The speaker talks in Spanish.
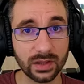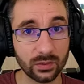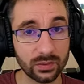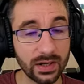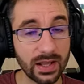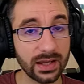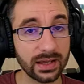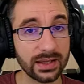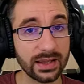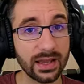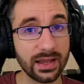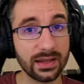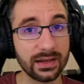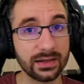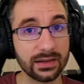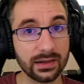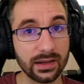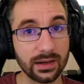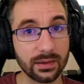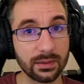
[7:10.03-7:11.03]
Tengo una guía
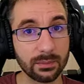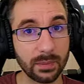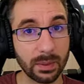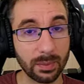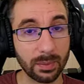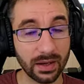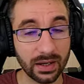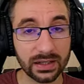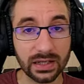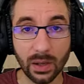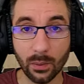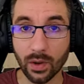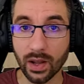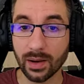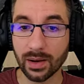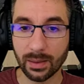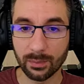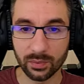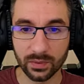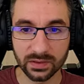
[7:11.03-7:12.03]
en, mi página
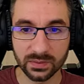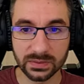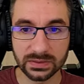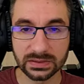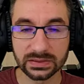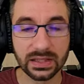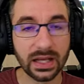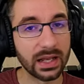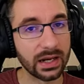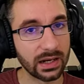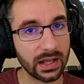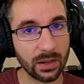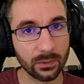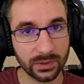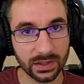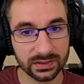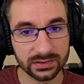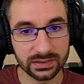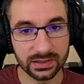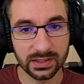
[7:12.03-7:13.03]
web, la puedes visitar.
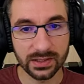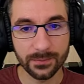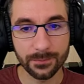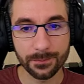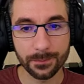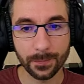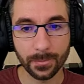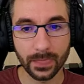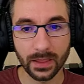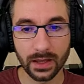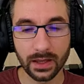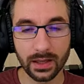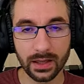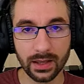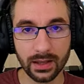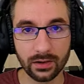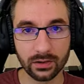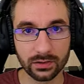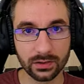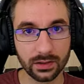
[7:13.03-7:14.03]
Aún así,
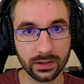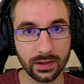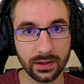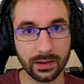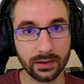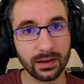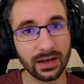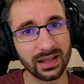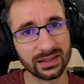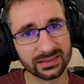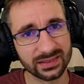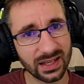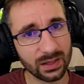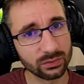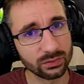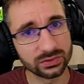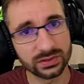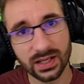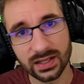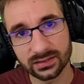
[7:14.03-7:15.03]
eh, eh, las
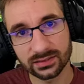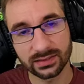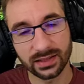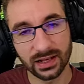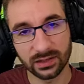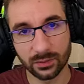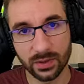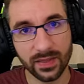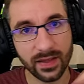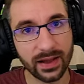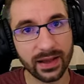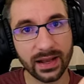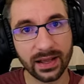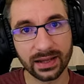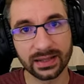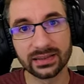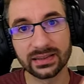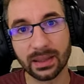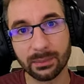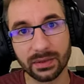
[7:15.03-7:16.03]
causas te las voy a dejar
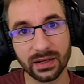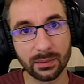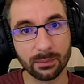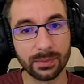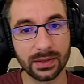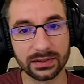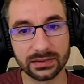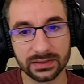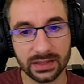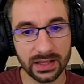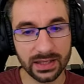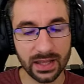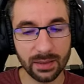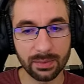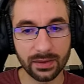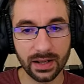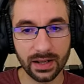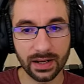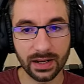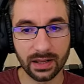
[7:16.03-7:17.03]
aquí también en
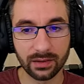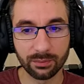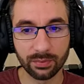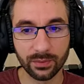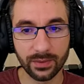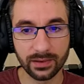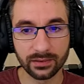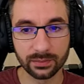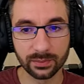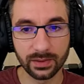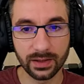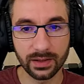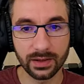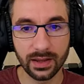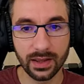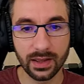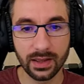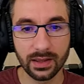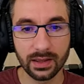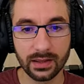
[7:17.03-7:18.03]
pantalla para que las puedas
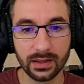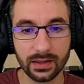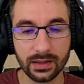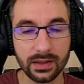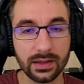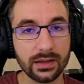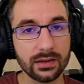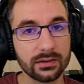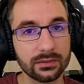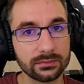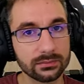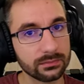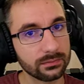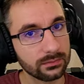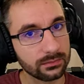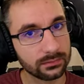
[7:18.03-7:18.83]
ver y